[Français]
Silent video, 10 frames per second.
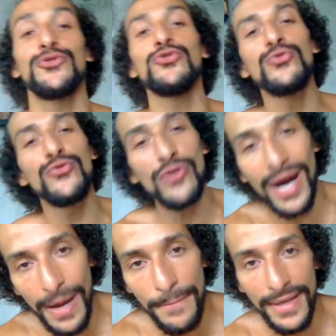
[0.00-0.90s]
de nouveau un
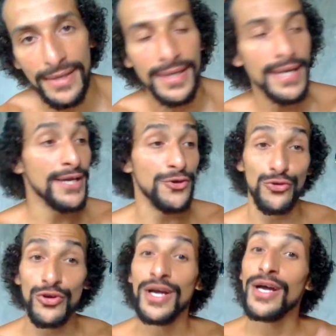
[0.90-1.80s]
rappel
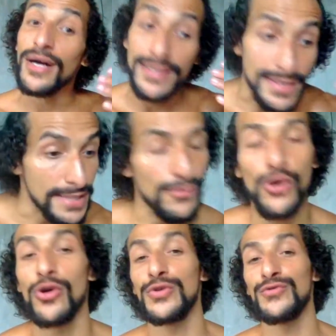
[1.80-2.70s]
que Slim,
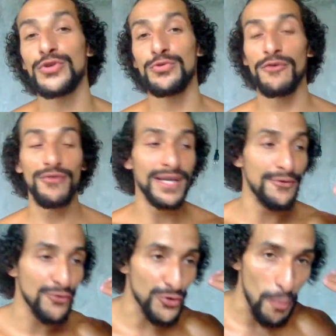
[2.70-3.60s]
encore une fois, tu dois faire
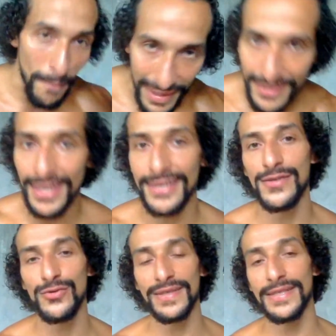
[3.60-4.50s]
l'effort de mettre l'accent
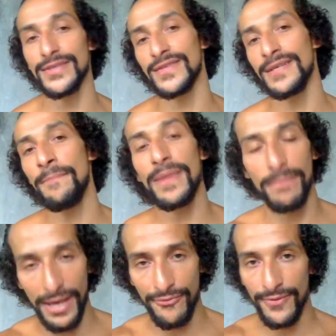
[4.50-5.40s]
sur ta santé.
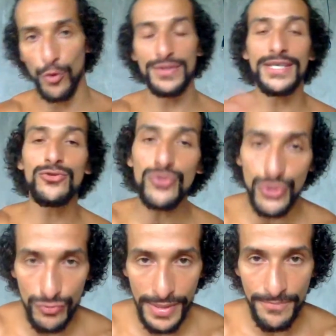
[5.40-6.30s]
Bref, on y est tous
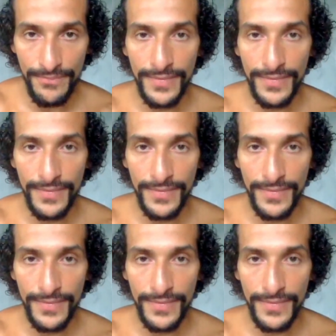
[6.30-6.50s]
soumis.